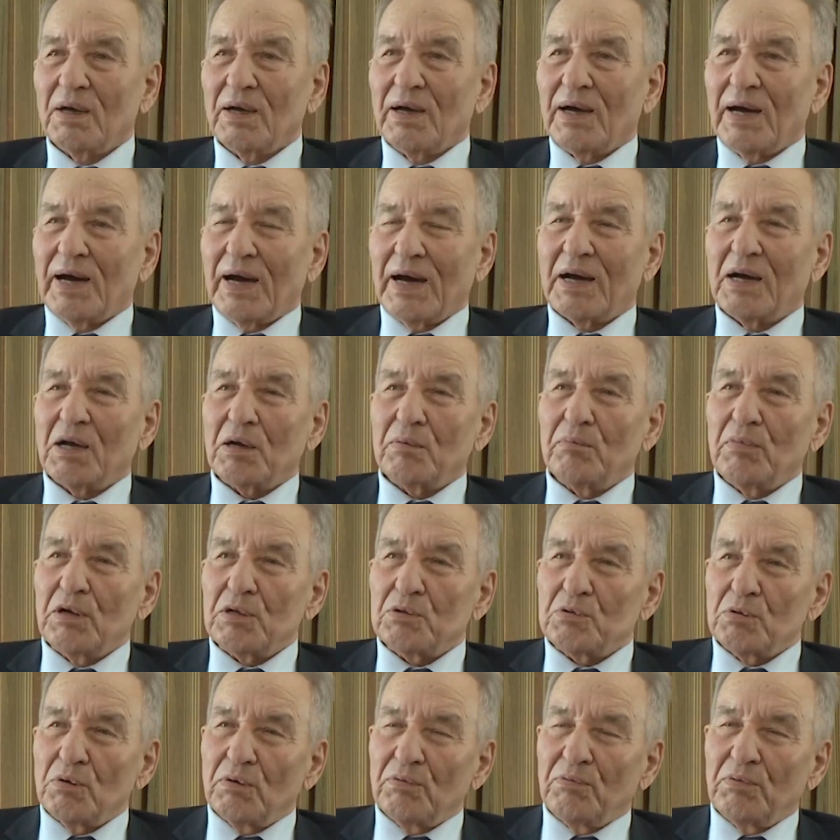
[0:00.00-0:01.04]
А
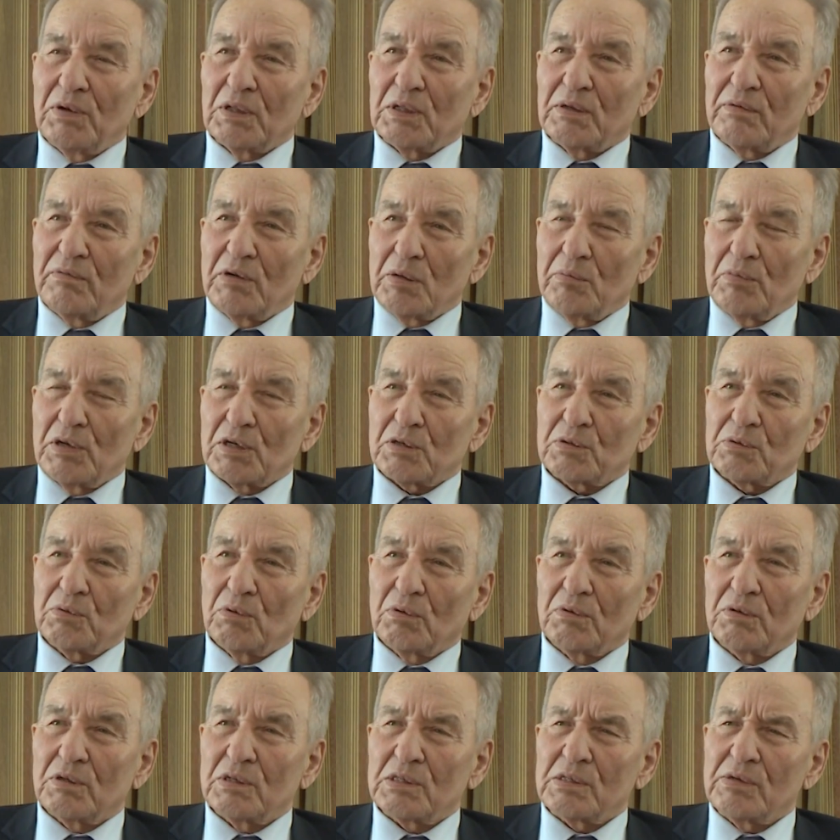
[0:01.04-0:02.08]
Горбачев в это время, что
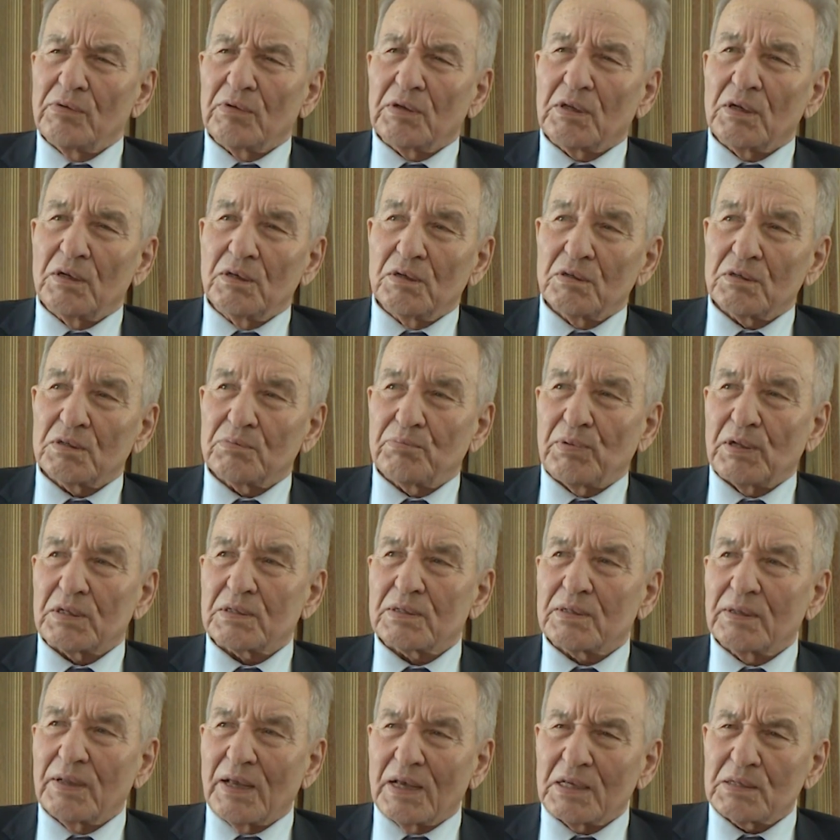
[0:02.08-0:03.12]
он действительно
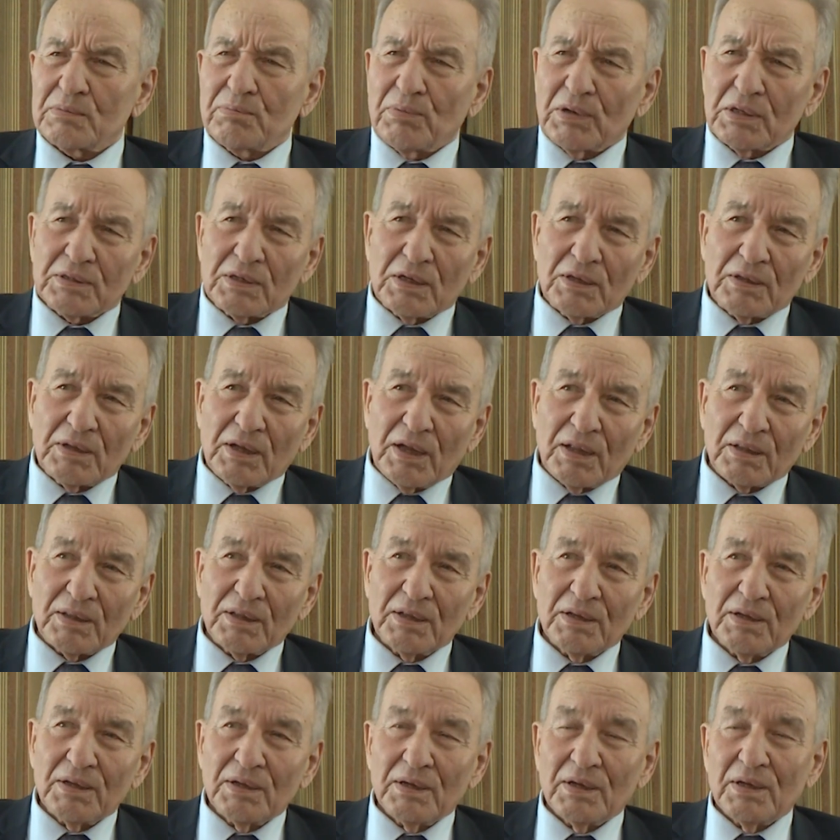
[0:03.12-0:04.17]
спецназ посылал?
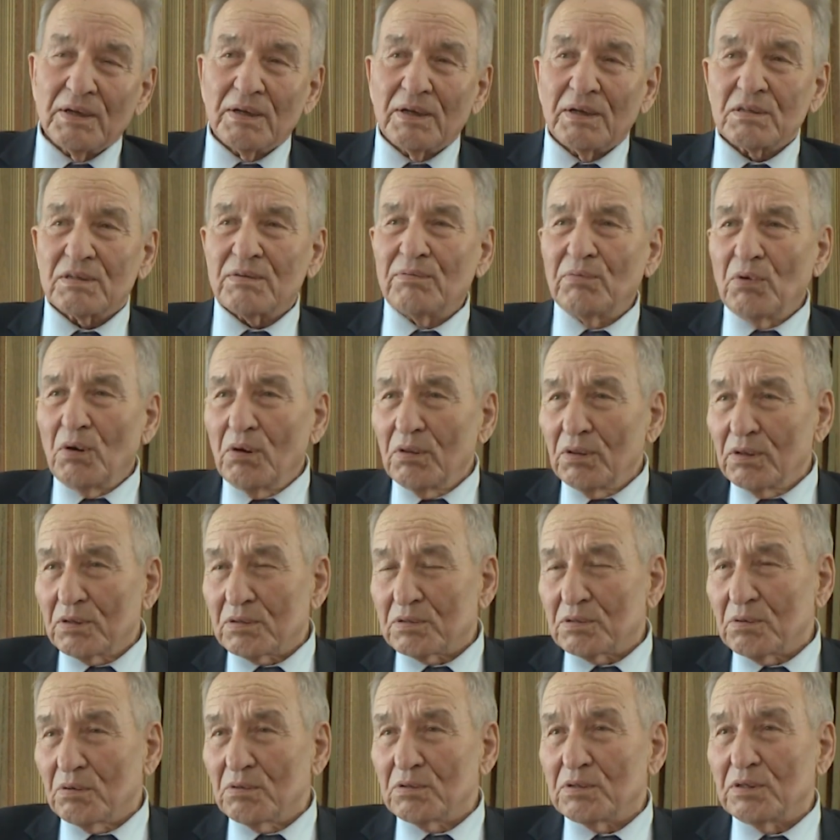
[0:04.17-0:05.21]

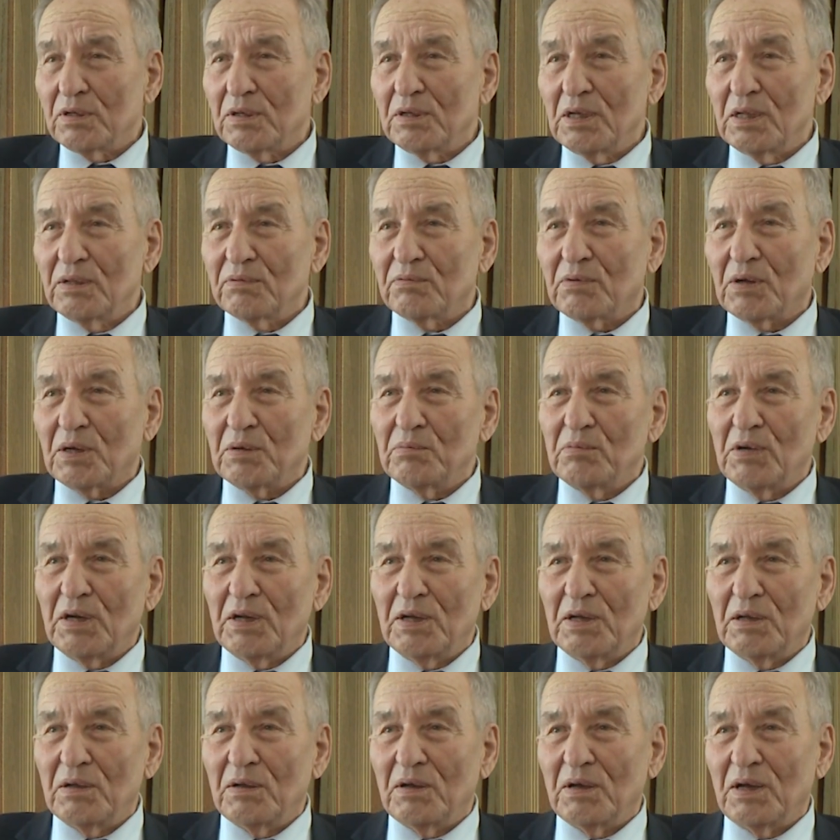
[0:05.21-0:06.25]
Сволочь, он сидел в
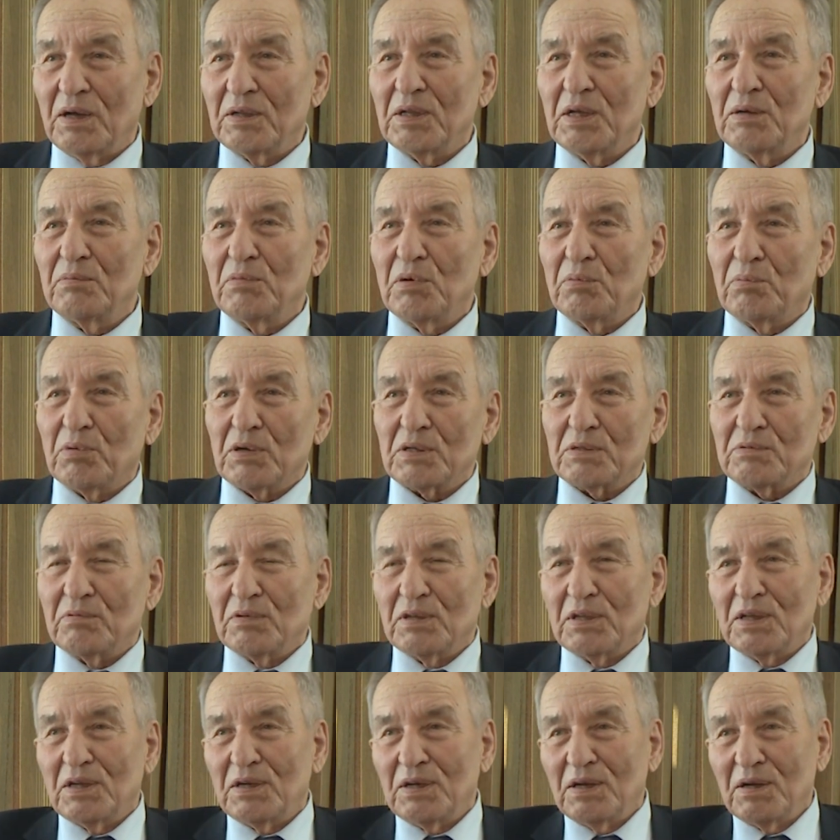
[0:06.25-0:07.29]
Кремле, они ему
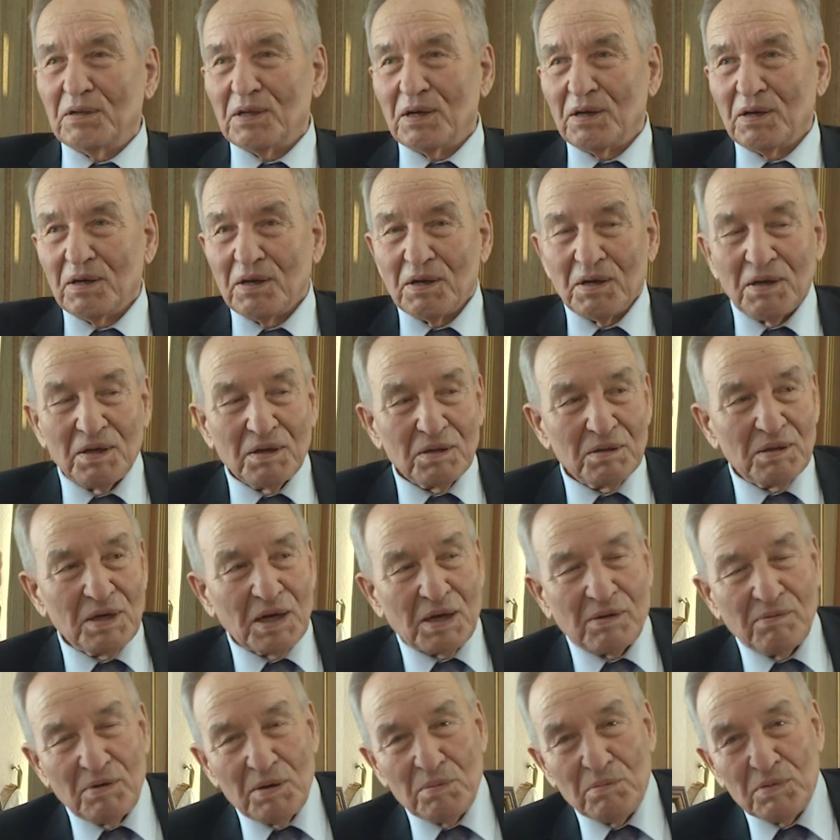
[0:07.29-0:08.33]
позвонили, они,
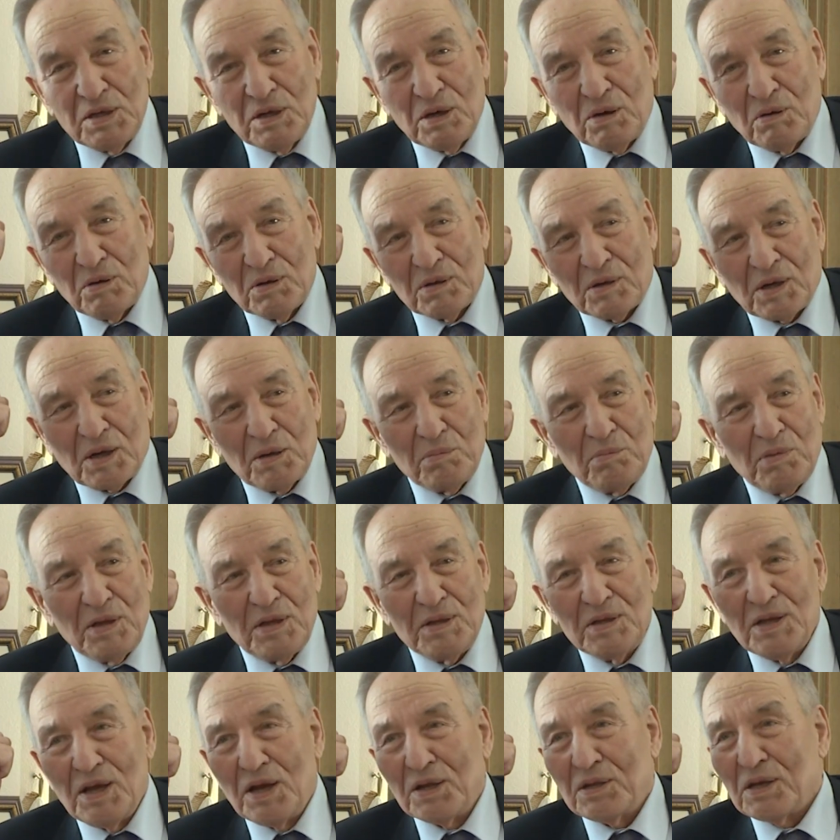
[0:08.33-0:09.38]
так вы мне хоть
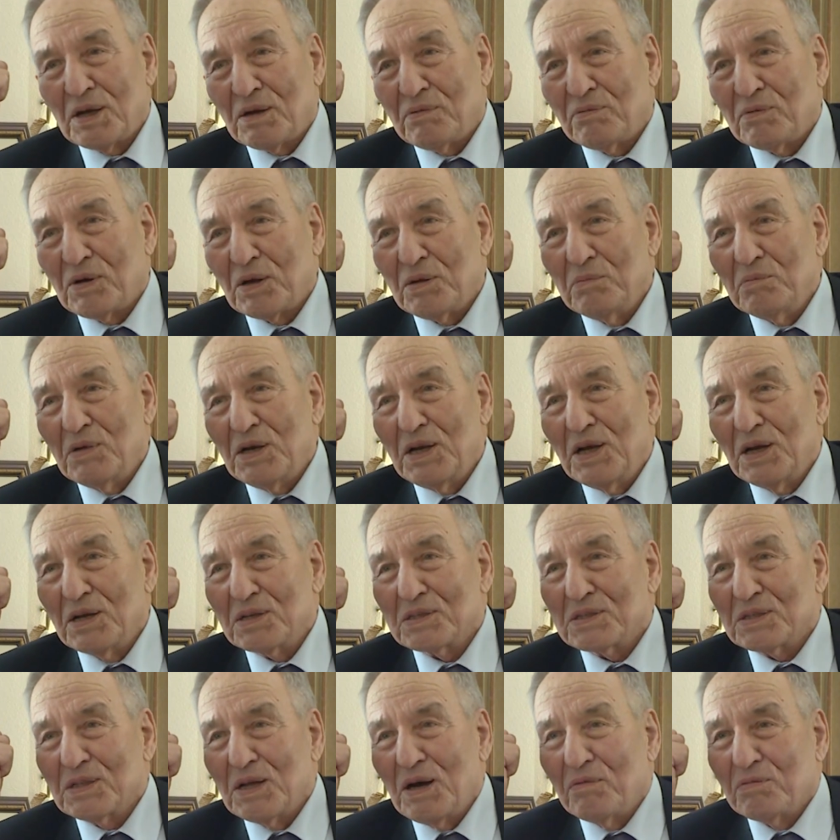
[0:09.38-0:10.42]
кабинетик в Кремле
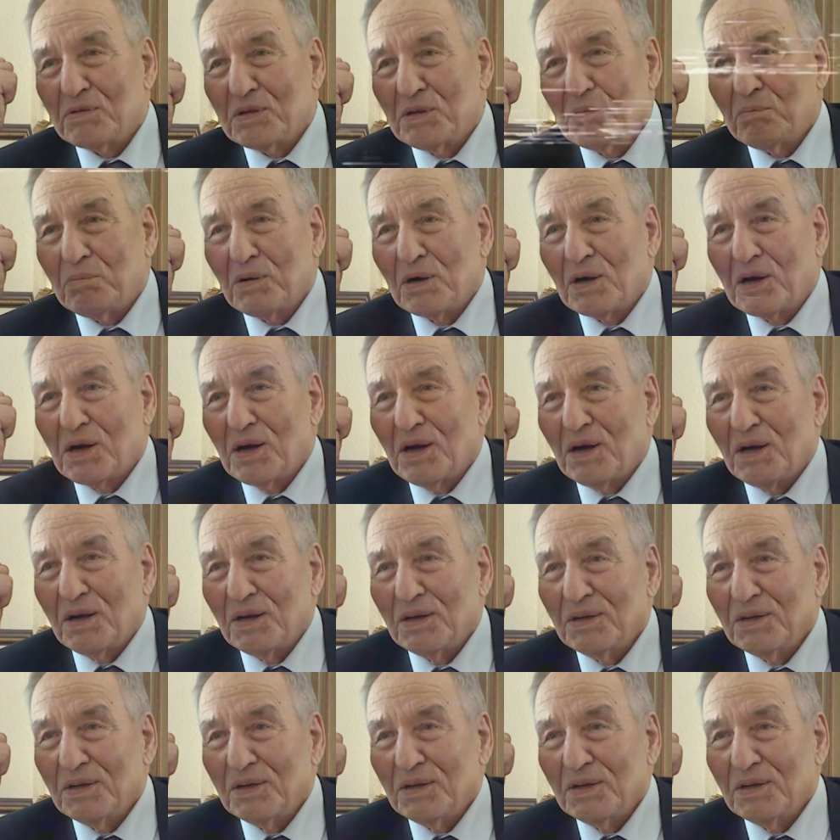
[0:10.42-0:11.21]
оставьте пока.